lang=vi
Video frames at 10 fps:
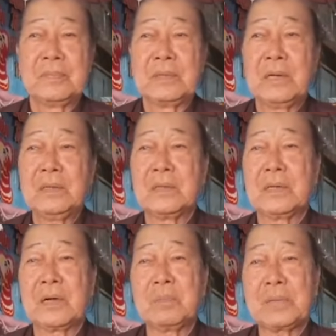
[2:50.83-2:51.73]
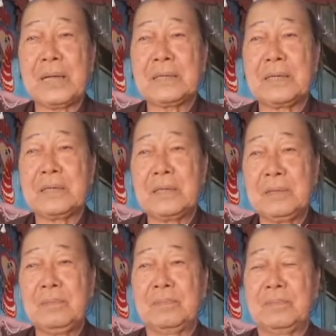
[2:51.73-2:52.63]
những người công tác vệ
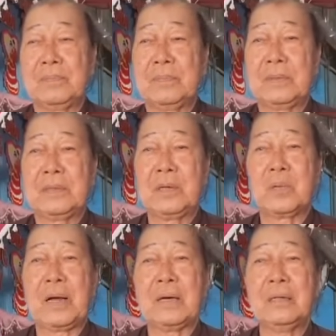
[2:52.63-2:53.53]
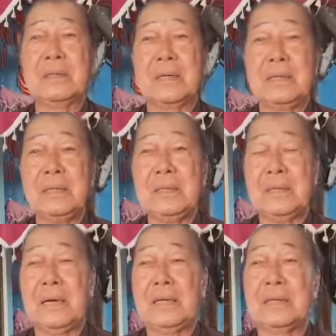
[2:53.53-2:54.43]
sinh dầu là cư sĩ
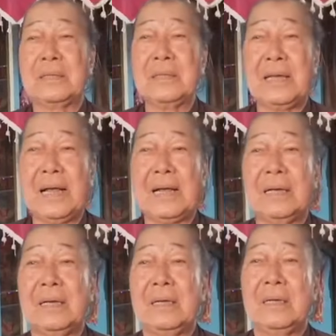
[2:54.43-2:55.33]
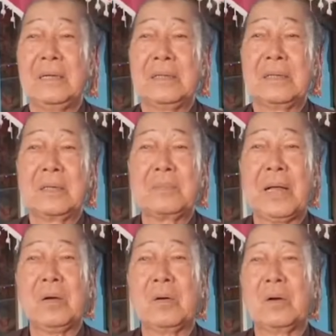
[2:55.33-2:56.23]
hay là xuất gia thì chúng
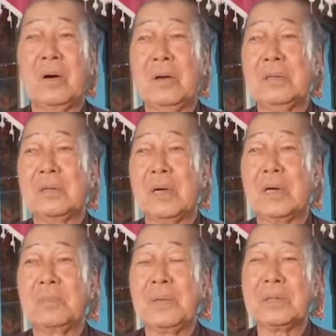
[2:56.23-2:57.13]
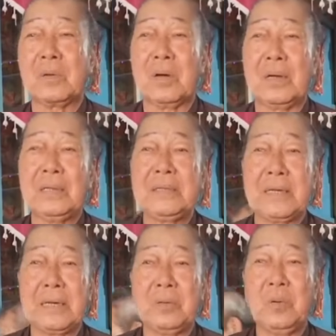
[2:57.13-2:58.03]
ta còn có được các công đức to lớn như
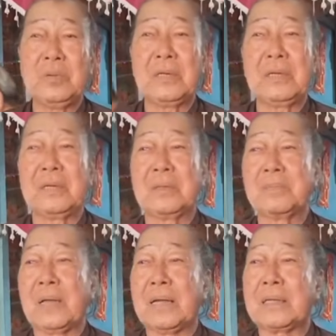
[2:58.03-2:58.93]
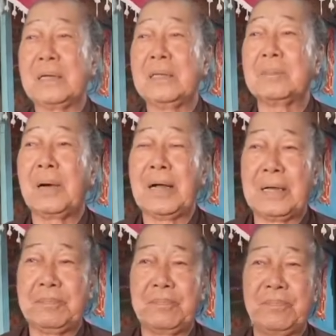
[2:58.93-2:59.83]
vậy huống chi là chúng ta tịnh được ba
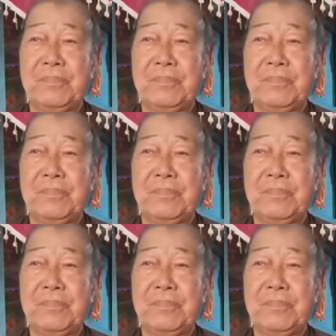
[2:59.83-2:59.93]
nghiệp